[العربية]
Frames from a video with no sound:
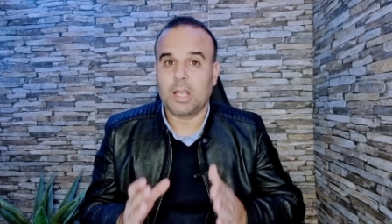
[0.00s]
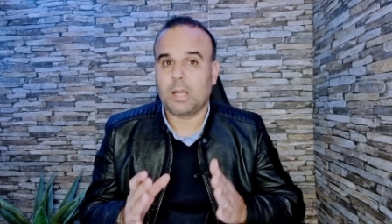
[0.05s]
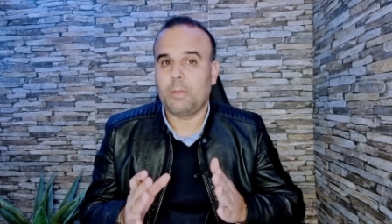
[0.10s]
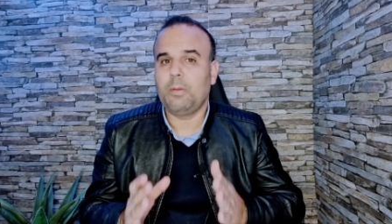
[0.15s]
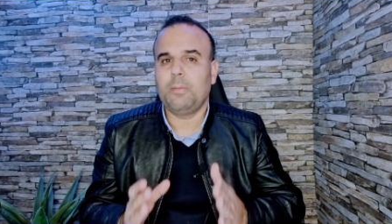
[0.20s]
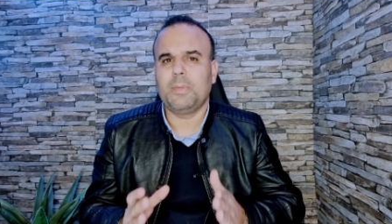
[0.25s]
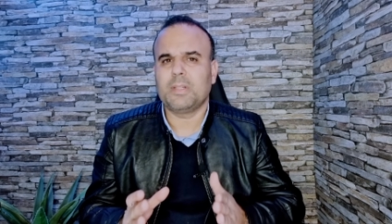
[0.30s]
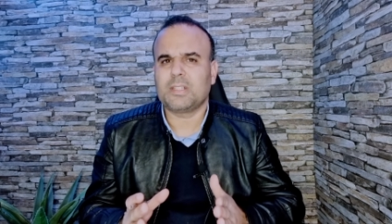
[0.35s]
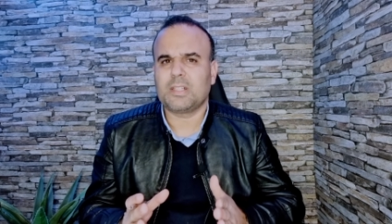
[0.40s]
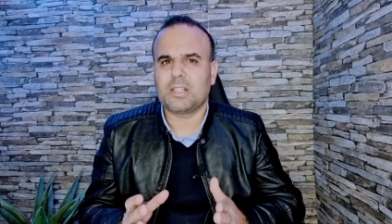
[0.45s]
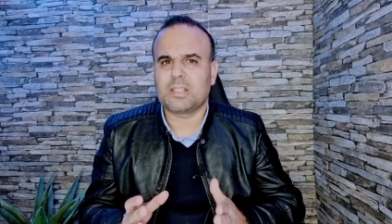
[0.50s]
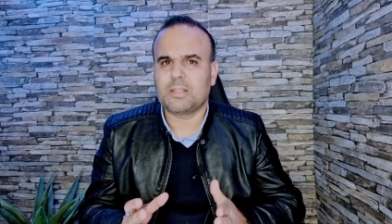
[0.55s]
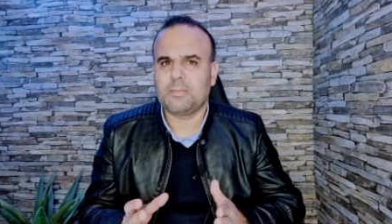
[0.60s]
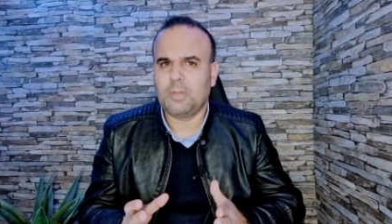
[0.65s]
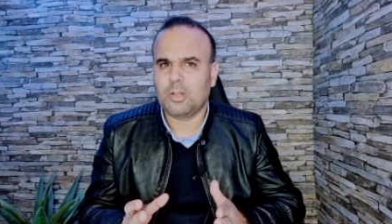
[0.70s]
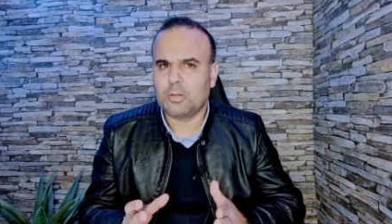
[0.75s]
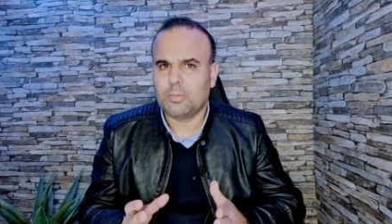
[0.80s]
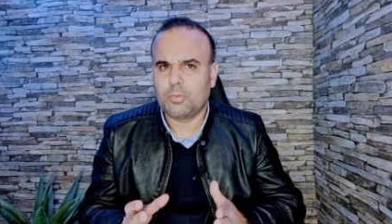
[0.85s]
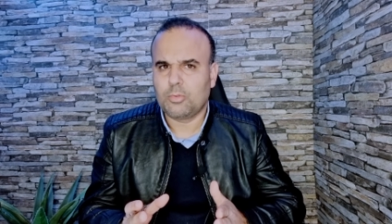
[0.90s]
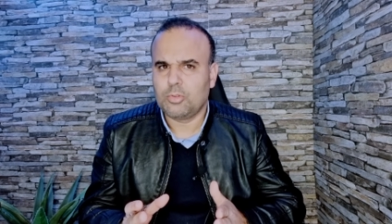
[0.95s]
قبل ما نتقسم
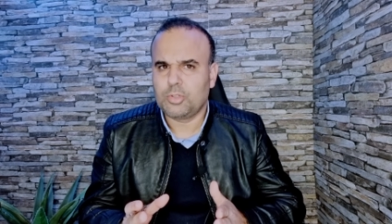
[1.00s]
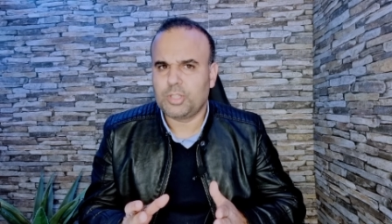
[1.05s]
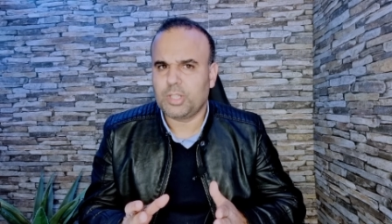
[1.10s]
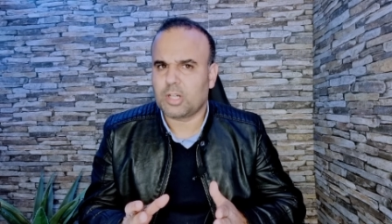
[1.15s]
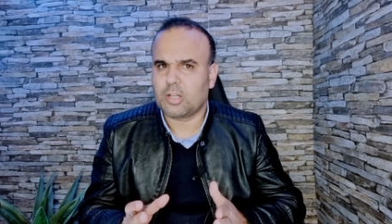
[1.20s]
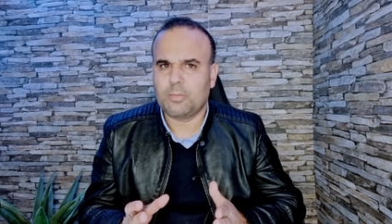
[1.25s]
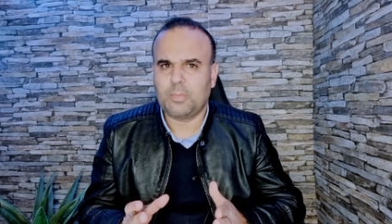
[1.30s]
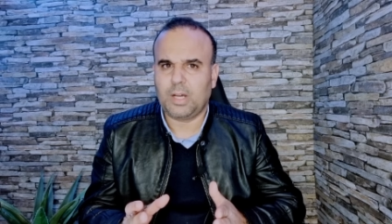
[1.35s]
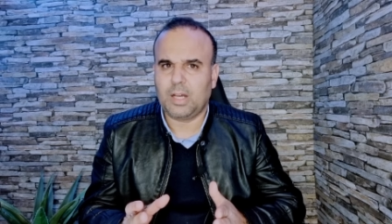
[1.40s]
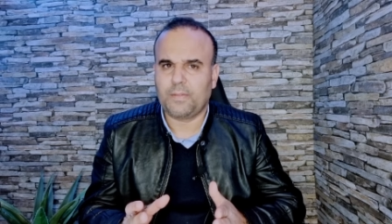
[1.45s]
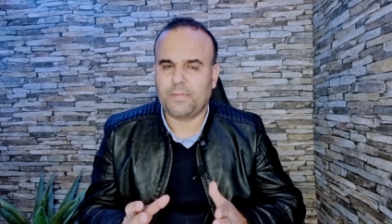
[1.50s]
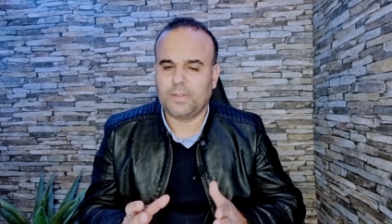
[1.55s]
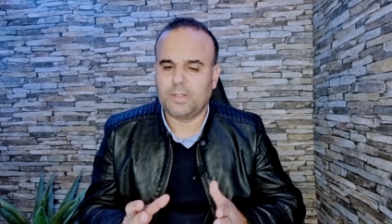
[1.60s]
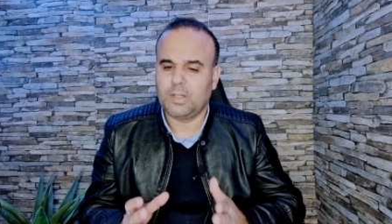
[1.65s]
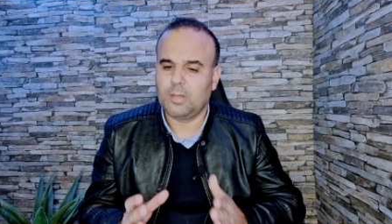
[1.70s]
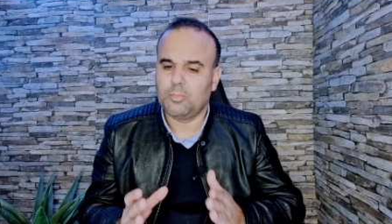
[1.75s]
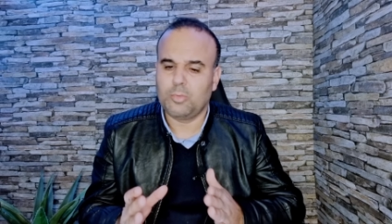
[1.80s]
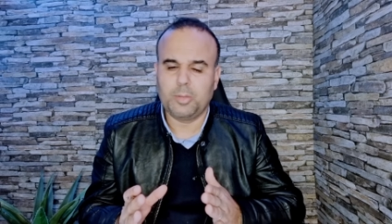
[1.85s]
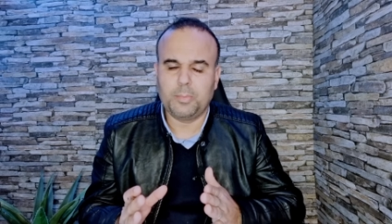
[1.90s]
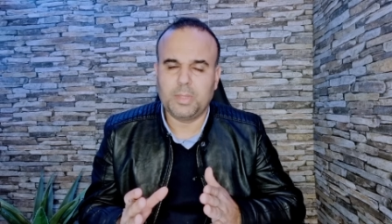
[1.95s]
معكم كل شيء راكم عارفين
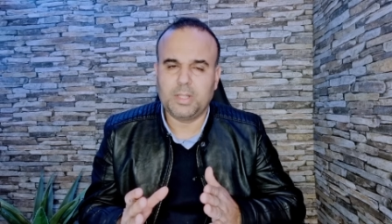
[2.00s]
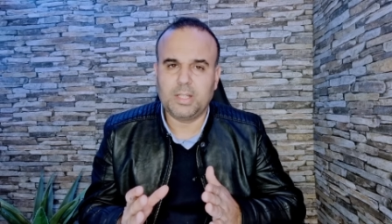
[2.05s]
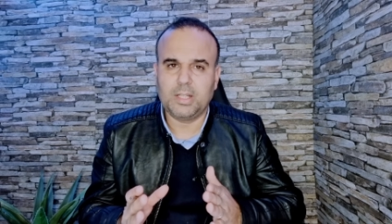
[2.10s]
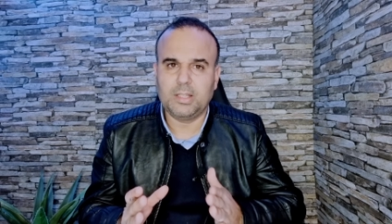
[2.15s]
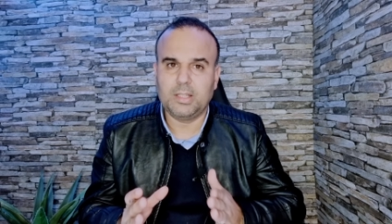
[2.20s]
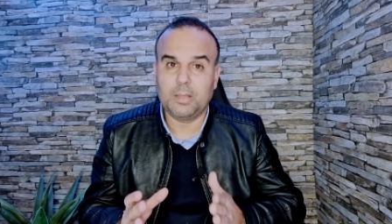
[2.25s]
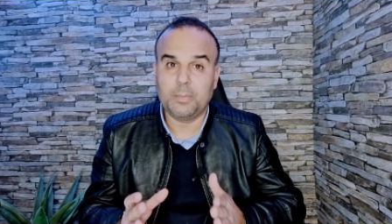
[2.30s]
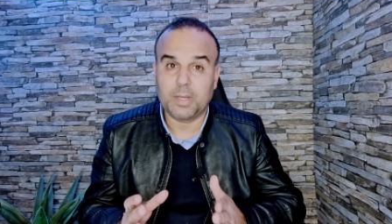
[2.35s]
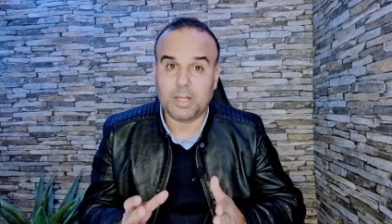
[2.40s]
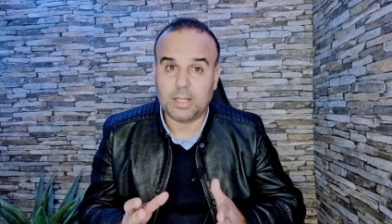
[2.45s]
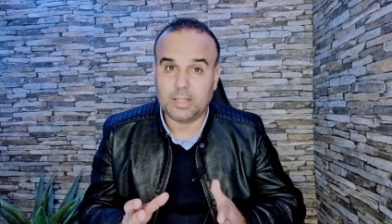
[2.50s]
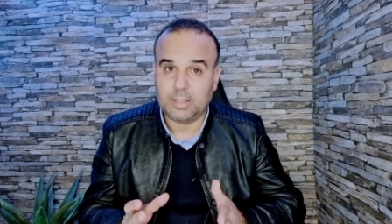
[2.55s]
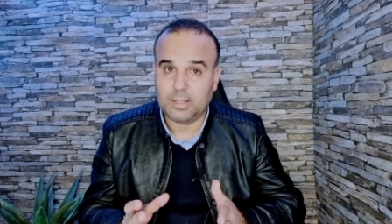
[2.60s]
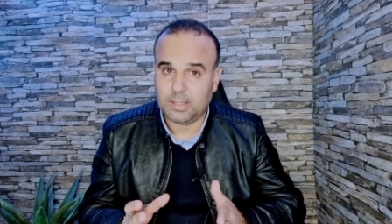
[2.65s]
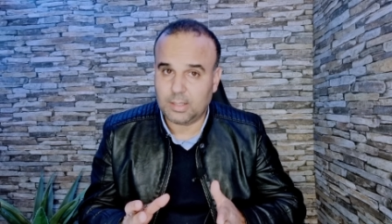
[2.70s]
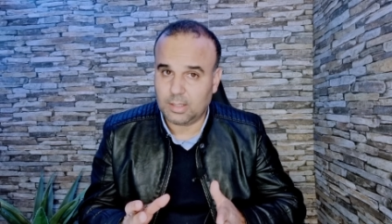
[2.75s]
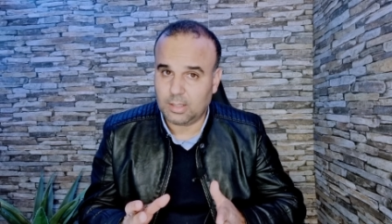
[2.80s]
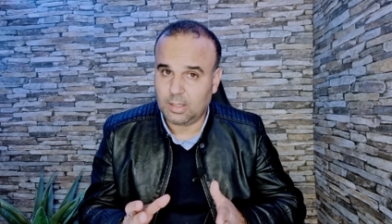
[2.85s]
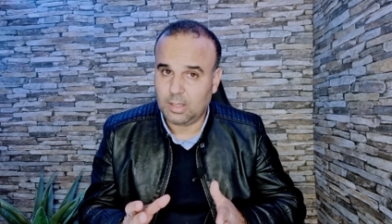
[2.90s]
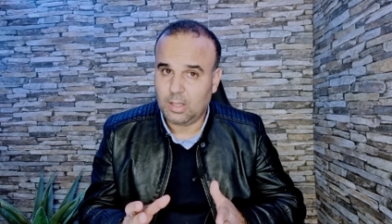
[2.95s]
المهمه ديالي دائما
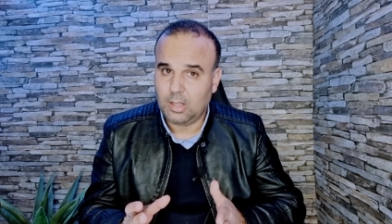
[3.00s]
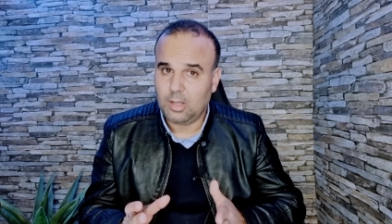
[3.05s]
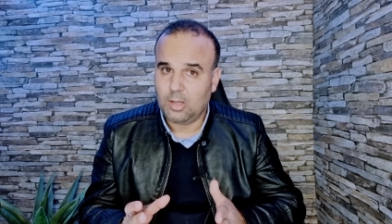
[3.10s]
كنديرها